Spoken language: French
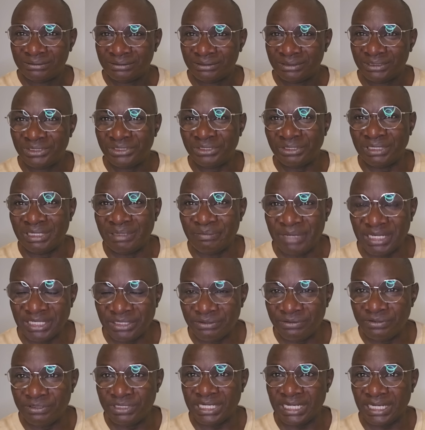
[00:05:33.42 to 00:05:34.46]
ils sont les maîtres
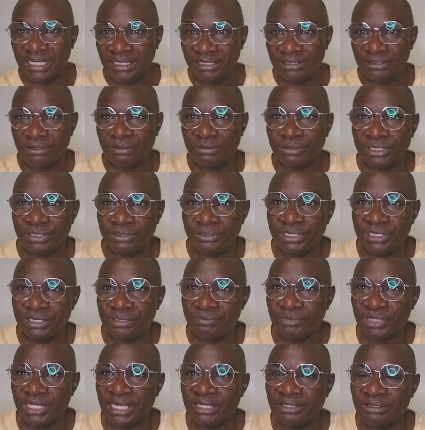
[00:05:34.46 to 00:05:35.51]
du terrain. Donc ils disent,
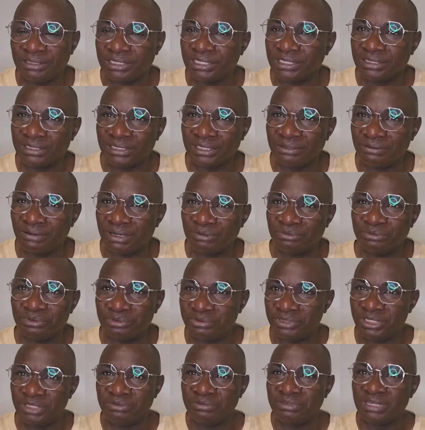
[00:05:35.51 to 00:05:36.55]
mais attendez, c'est quoi Vous
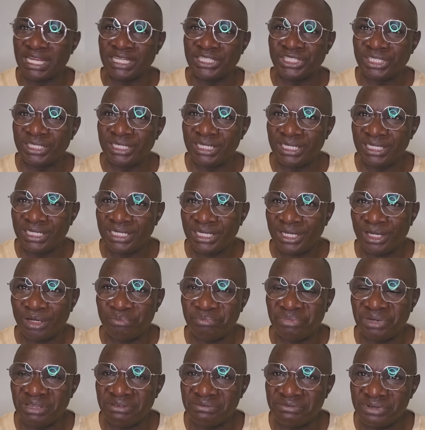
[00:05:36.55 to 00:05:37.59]
voulez nous lâcher en
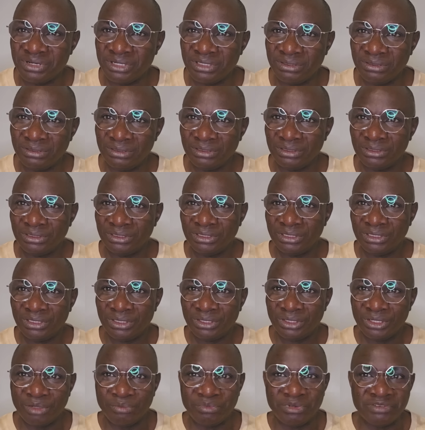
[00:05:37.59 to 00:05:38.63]
plein vol
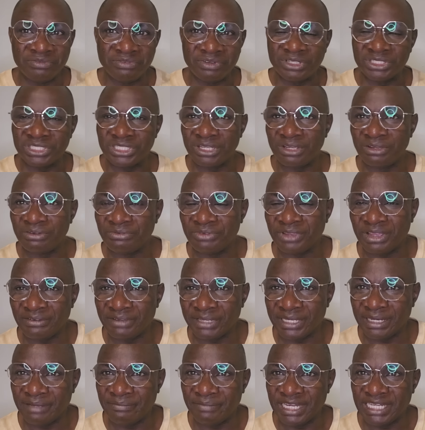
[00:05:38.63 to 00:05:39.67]
Comme les Français ont fait
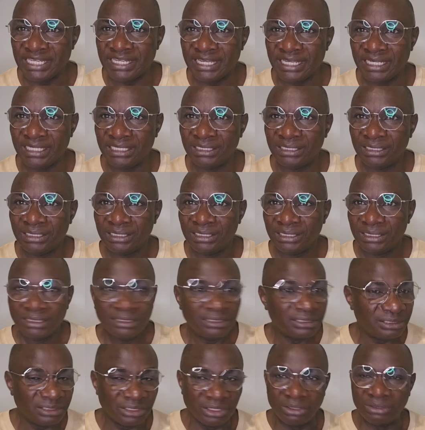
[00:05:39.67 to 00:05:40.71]
avec les Maliens
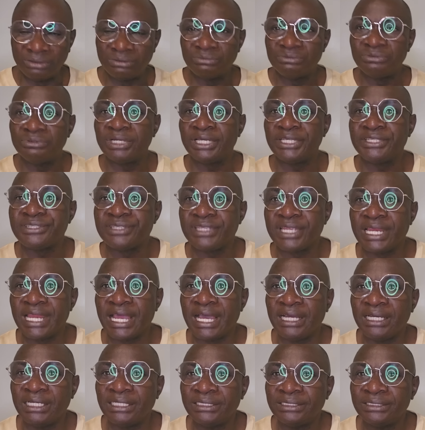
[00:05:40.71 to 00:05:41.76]
Non, vous restez là.